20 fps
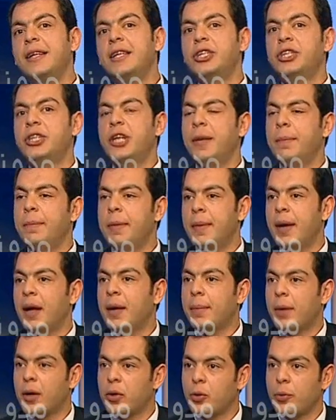تعديل الشيب
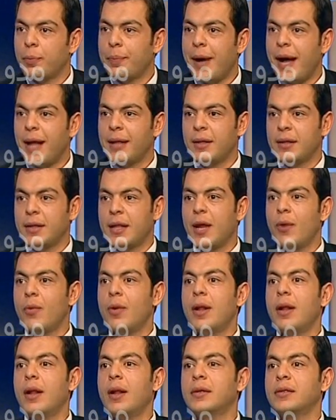بيبقى برضه بعد
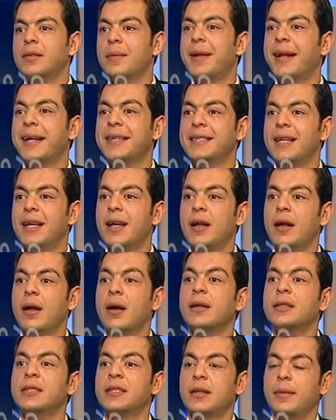تناول الانظمه الغذائيه
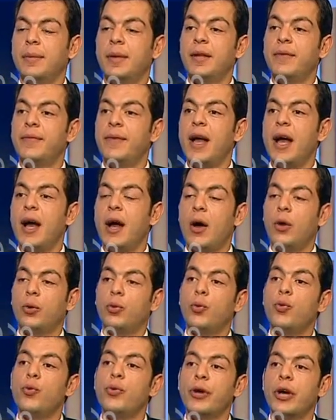الخاصه باللي فيها
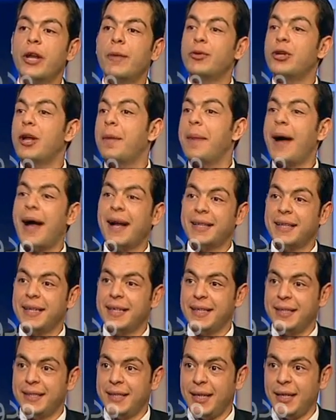دهون غير مشبعه
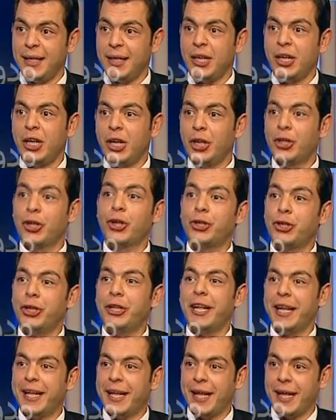كتير جدا
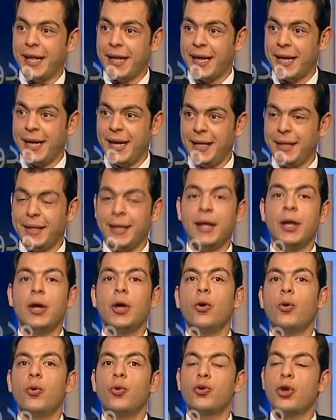لتنشيط الجلد
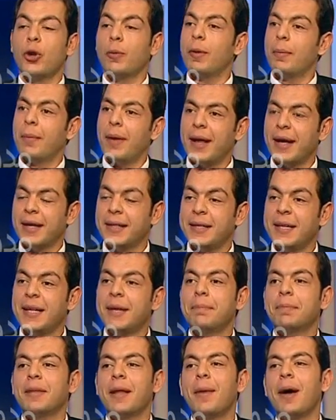وشرب الميه
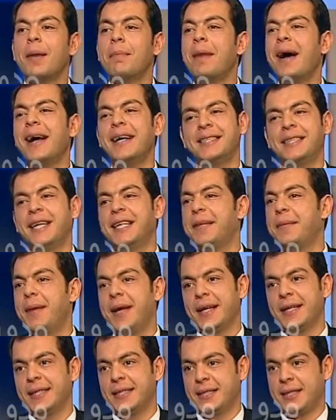كتير طبعا مع استخدام
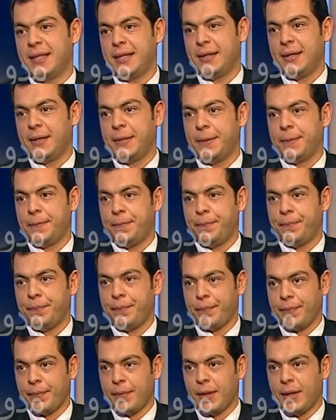اجهزه
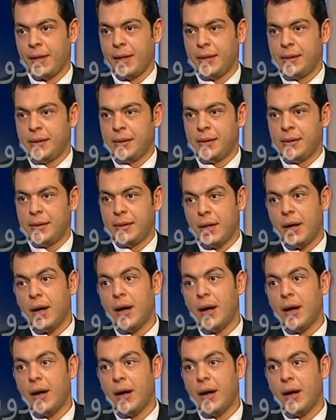هنا